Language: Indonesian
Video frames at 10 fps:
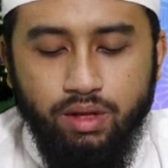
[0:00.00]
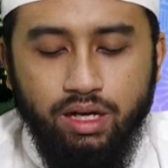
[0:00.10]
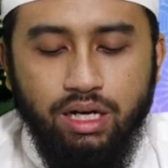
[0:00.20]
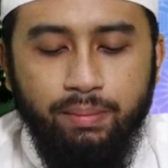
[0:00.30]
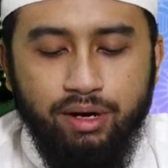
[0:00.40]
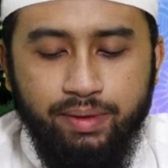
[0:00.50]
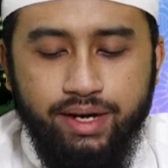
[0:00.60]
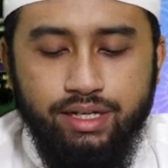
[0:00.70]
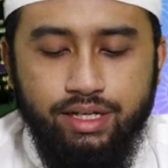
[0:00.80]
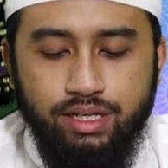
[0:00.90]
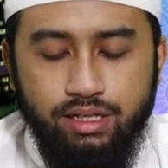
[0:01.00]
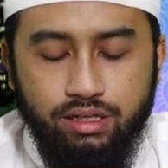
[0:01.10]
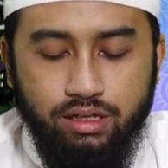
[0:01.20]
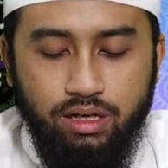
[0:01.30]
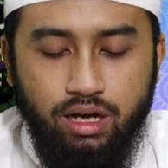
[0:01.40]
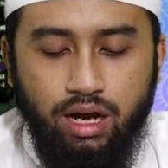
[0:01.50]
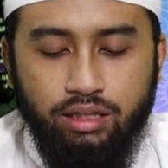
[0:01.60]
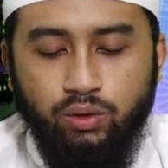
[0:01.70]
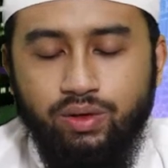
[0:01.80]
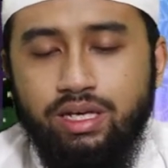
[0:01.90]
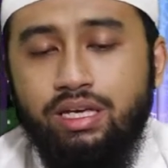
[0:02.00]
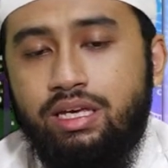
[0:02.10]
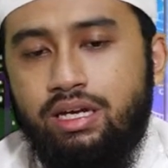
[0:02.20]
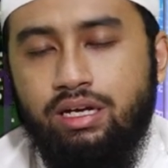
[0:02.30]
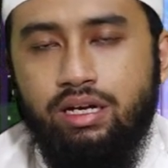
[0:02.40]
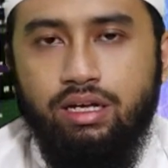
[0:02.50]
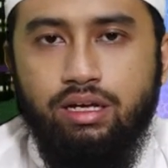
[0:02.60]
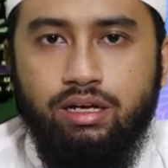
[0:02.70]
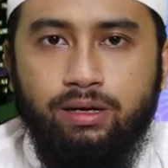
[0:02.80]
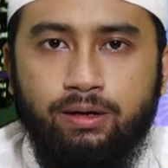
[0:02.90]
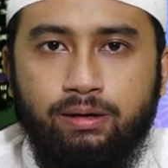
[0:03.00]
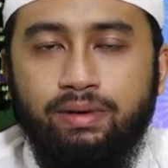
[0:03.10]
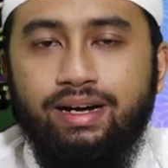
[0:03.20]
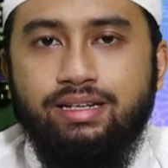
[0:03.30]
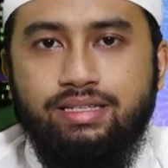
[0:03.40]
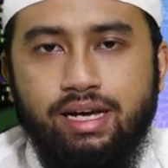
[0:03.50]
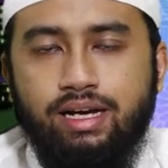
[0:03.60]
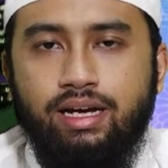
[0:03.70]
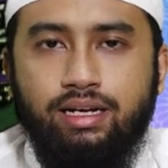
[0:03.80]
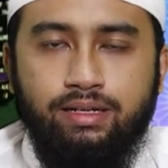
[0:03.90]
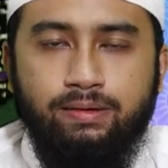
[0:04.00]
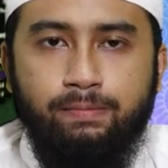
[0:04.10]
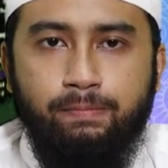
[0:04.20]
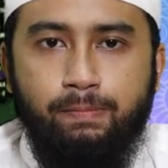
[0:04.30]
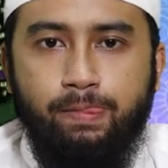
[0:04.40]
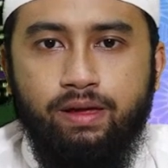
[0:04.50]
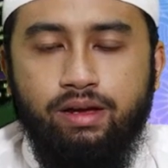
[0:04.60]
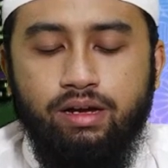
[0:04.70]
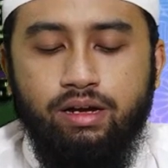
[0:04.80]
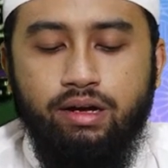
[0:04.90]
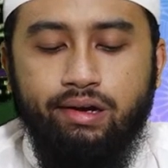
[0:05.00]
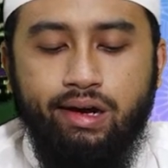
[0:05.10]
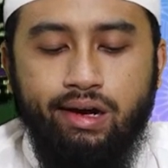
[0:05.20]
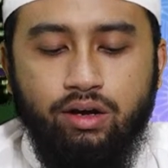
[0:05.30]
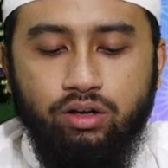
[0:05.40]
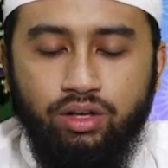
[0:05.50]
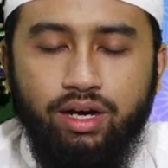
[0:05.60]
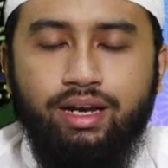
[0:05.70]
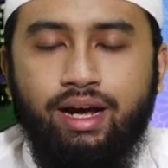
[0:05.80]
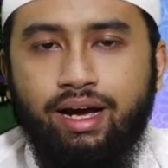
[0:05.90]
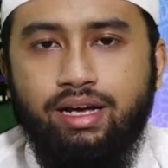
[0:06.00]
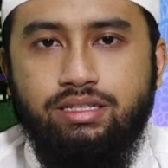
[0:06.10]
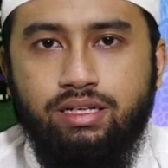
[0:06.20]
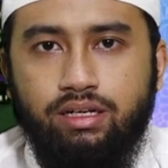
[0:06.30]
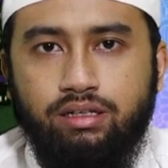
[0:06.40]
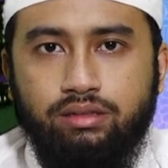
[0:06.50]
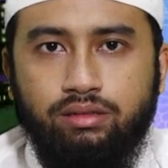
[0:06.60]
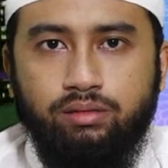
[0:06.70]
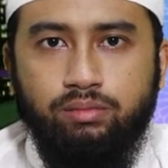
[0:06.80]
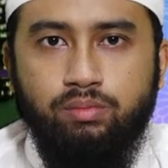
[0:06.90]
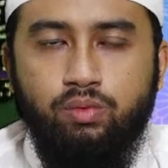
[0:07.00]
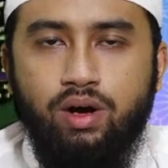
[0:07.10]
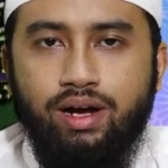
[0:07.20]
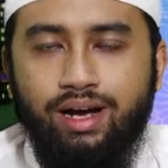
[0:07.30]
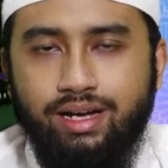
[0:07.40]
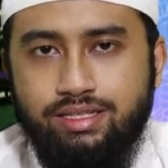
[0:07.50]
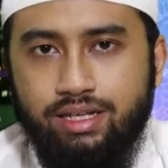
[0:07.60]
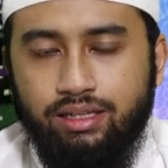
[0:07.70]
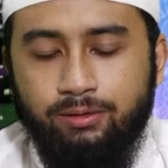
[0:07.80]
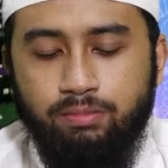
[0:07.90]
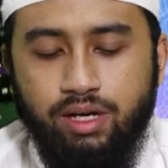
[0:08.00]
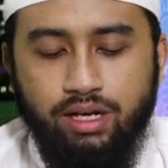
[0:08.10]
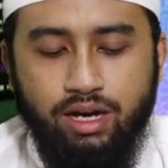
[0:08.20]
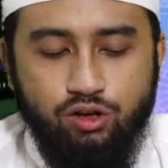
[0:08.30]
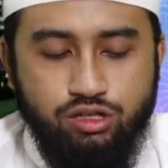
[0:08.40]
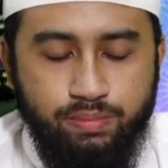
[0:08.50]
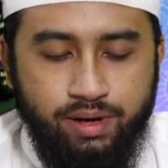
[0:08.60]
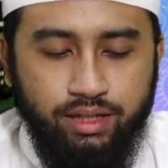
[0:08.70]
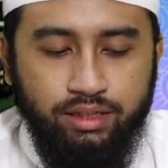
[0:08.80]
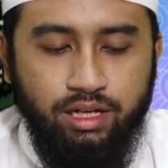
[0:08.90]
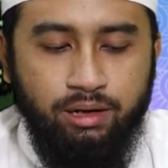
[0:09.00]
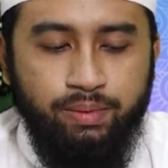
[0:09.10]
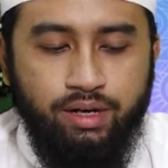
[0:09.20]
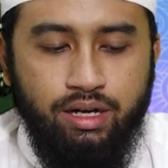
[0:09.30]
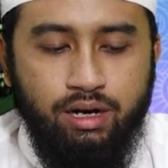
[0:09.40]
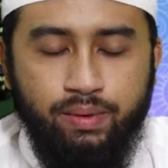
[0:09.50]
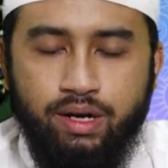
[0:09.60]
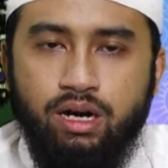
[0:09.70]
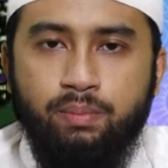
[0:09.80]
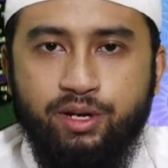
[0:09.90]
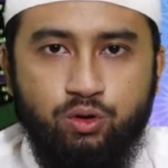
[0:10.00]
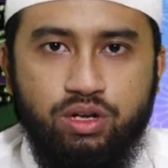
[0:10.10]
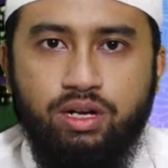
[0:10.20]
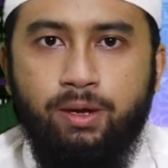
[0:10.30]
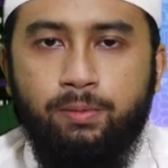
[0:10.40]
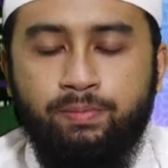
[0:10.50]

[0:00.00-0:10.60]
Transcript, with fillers: ke kamar mandi atau ingin mengerjakan uh, qadha'il haja, buang hajat, maka harus diperhatikan perkara-perkara berikut ini.